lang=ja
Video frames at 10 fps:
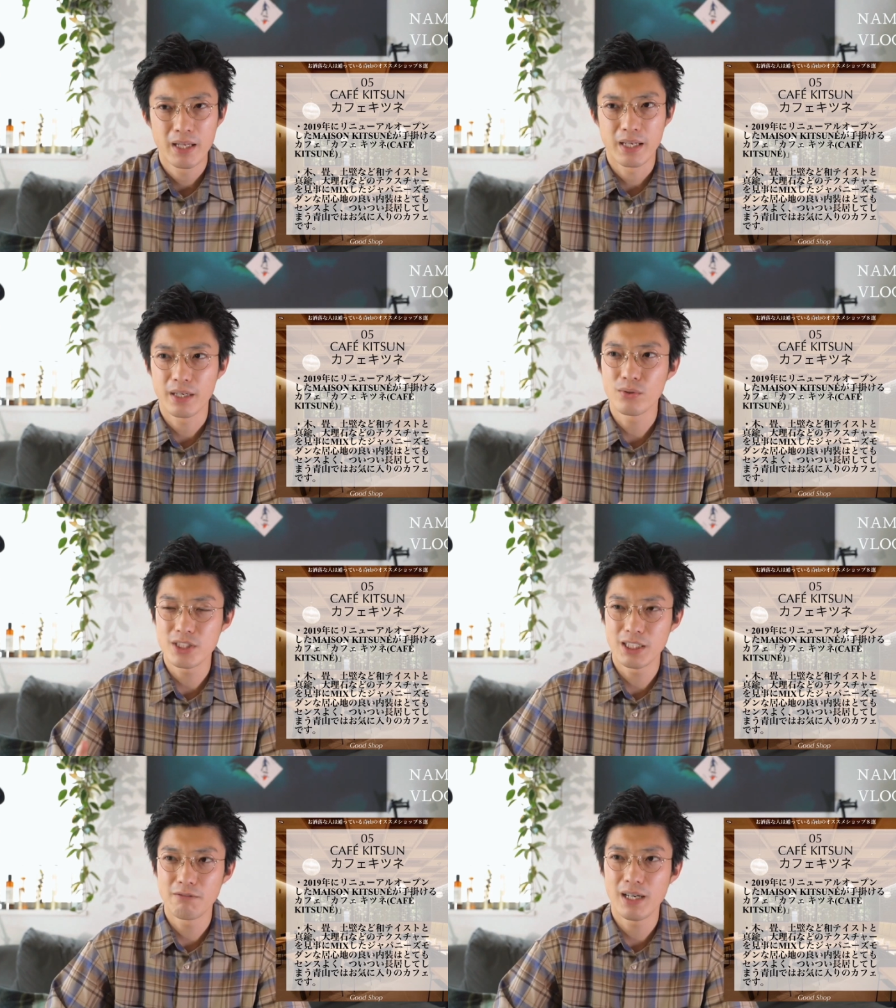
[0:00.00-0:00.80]
えー、こ
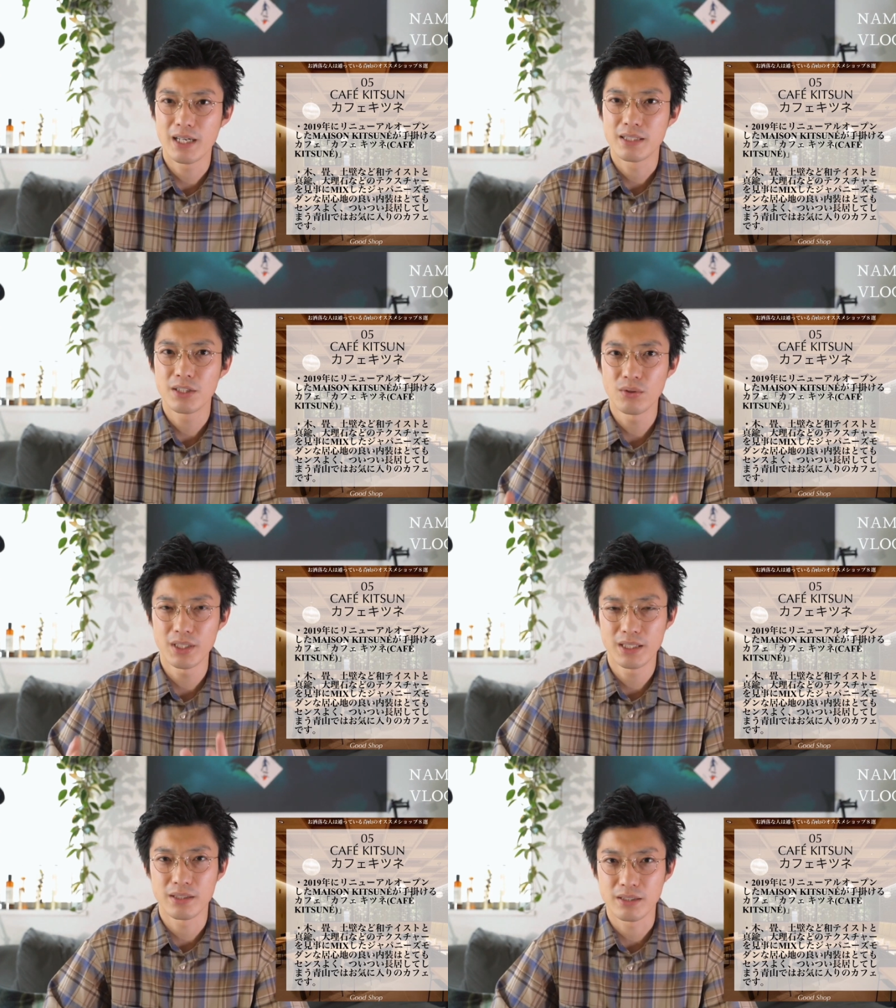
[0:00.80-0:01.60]
ちらは去
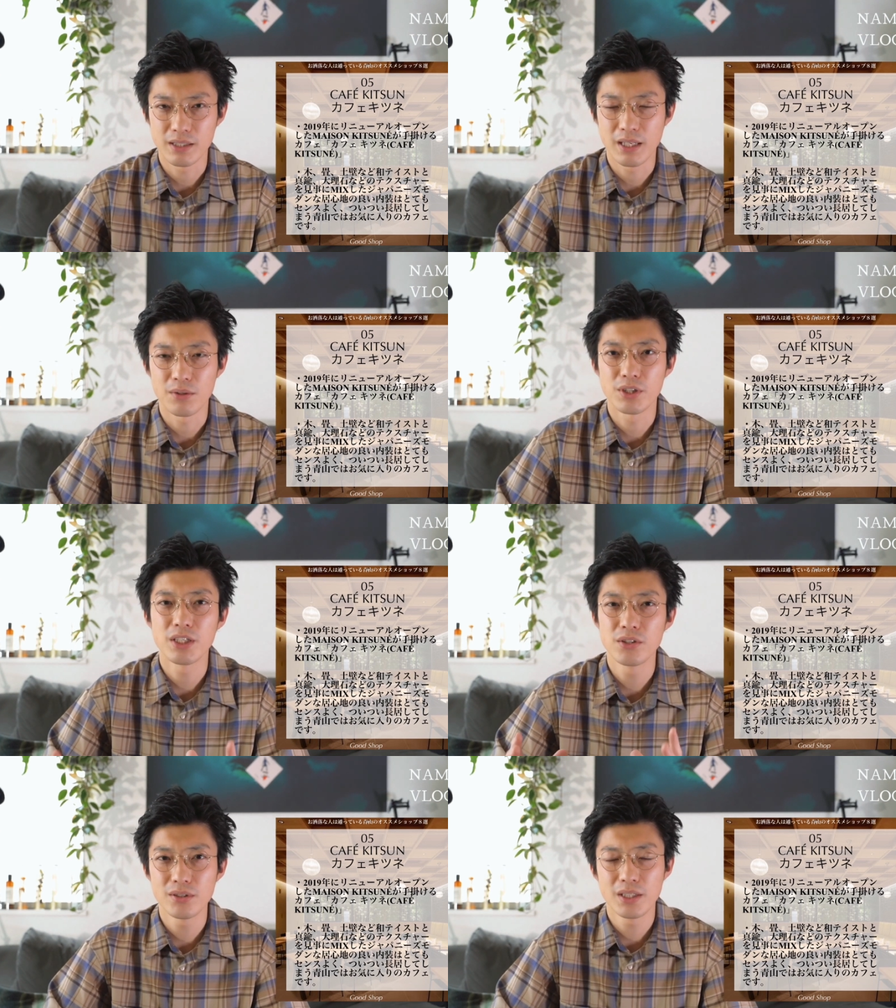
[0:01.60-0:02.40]
年にあの
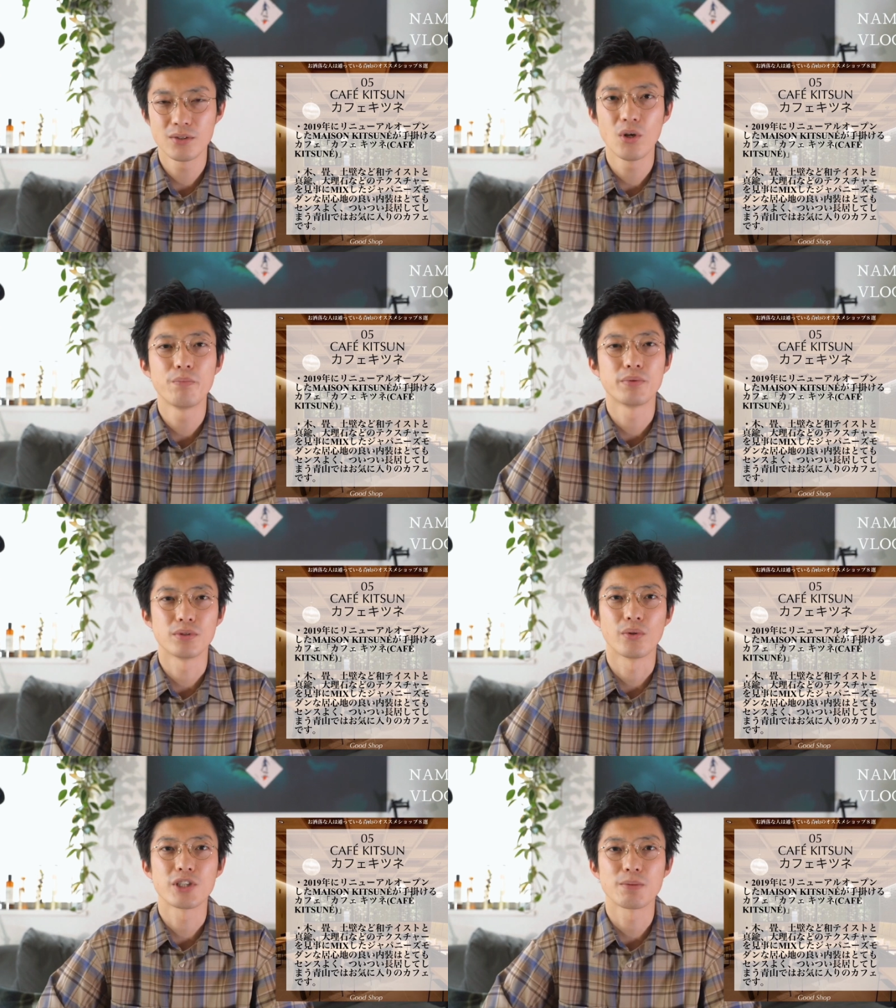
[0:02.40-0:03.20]

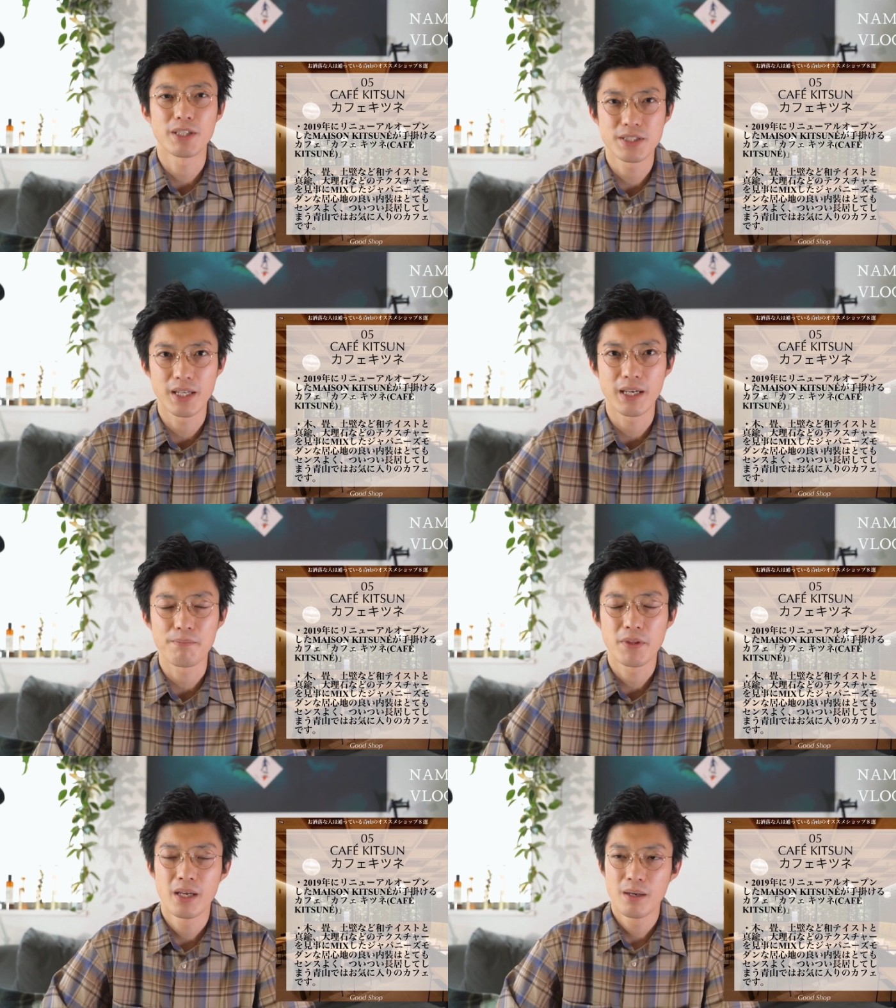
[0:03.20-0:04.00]
リニューアルオープンをしまして、
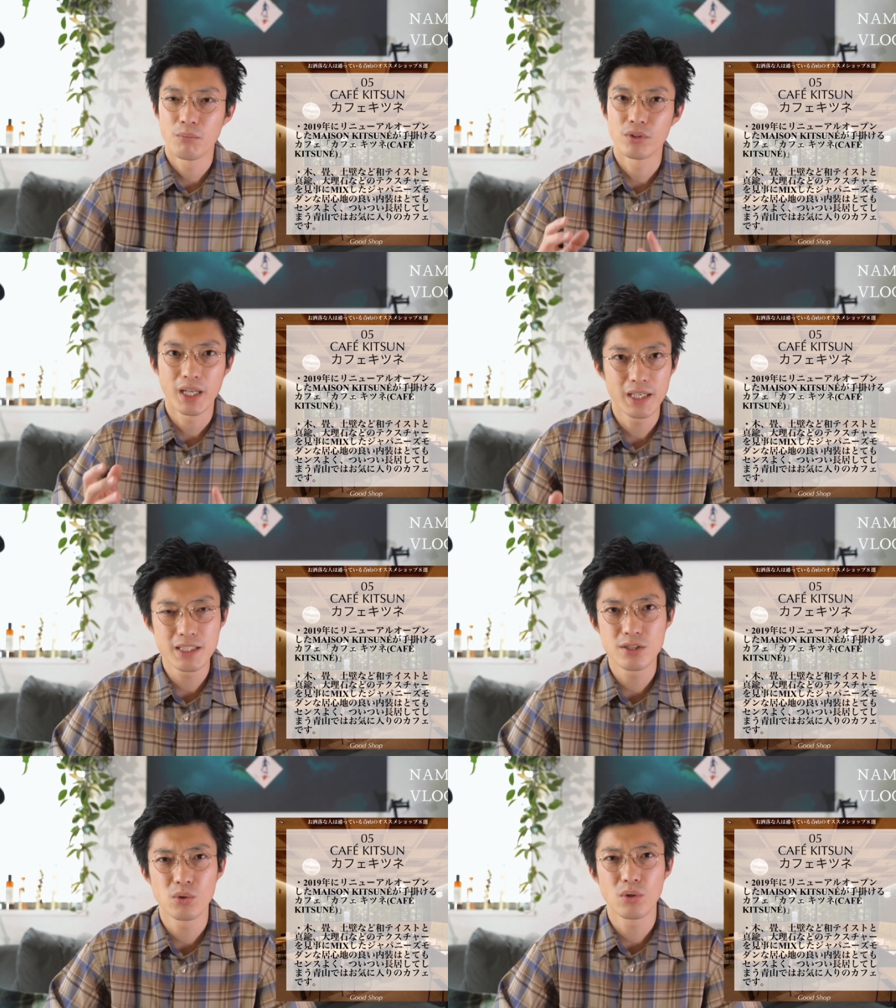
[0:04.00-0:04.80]
もう内
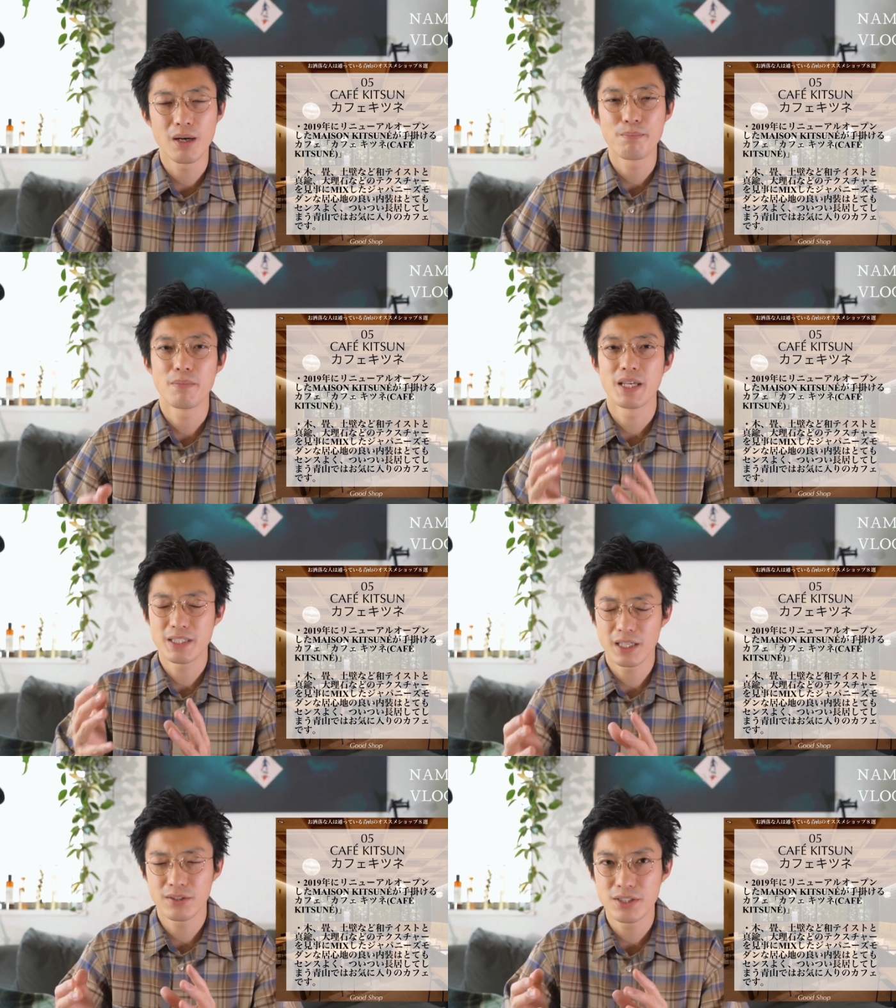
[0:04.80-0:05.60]
装がめ
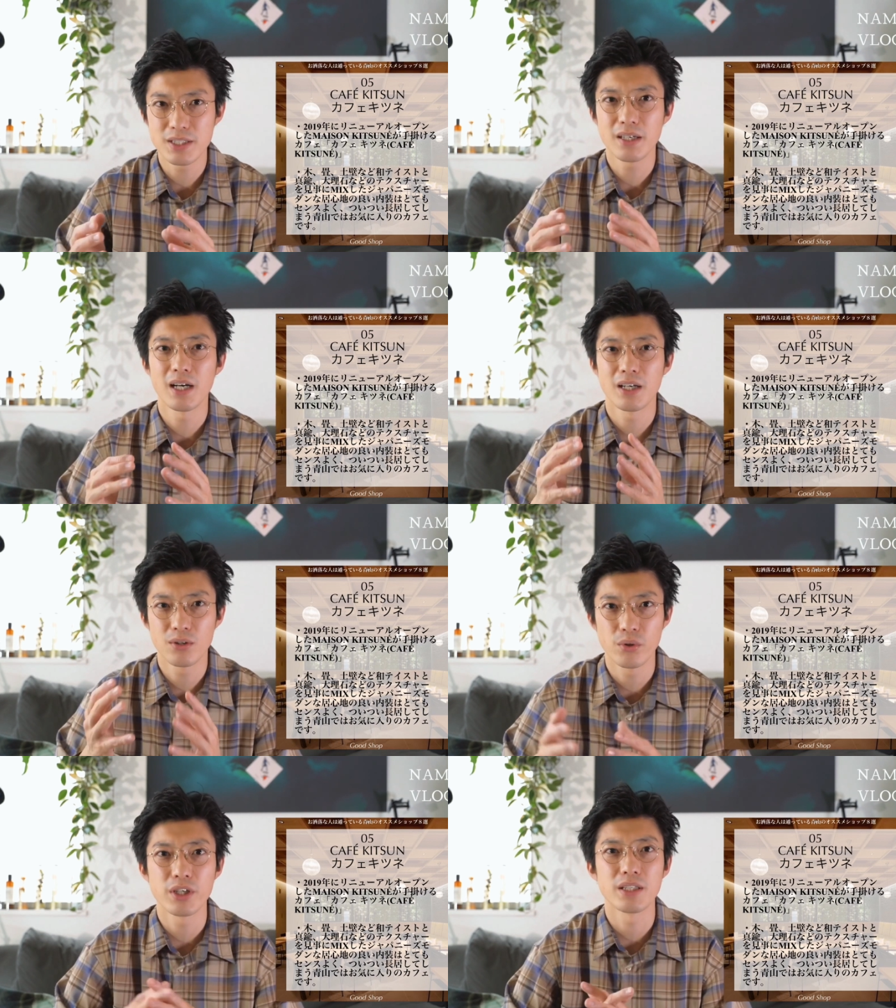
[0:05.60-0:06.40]
ちゃくちゃかっ
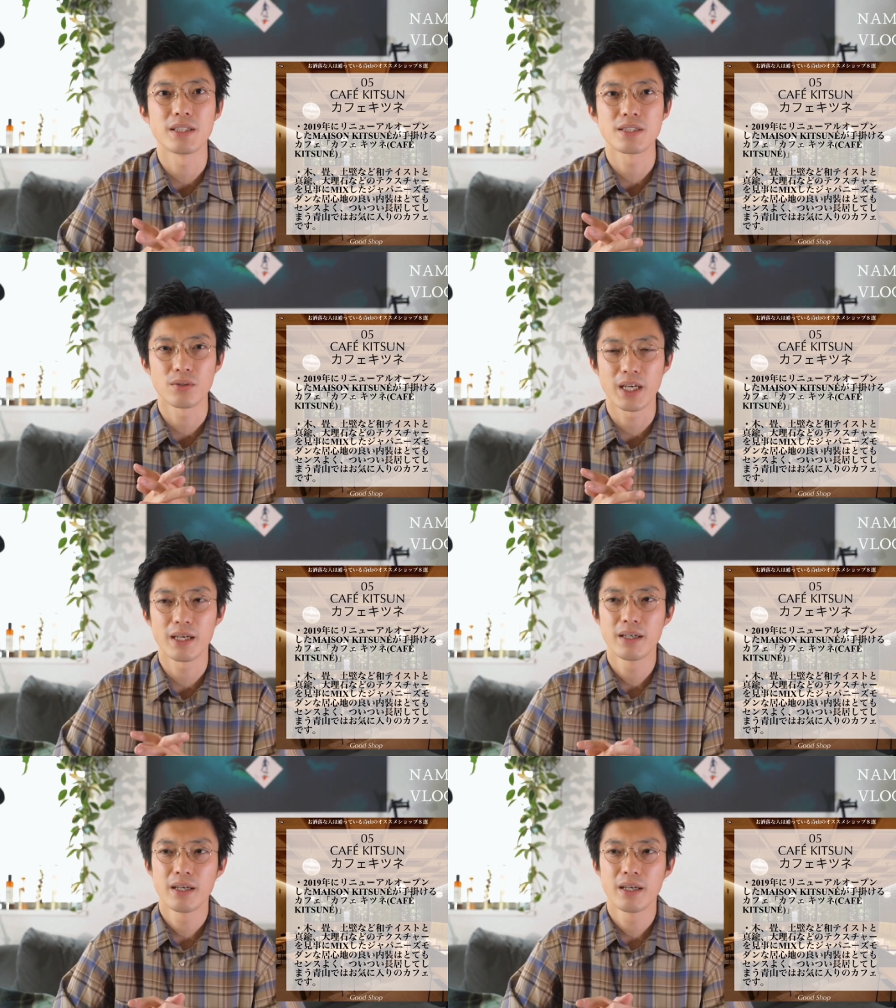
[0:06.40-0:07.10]
こいいんですよね。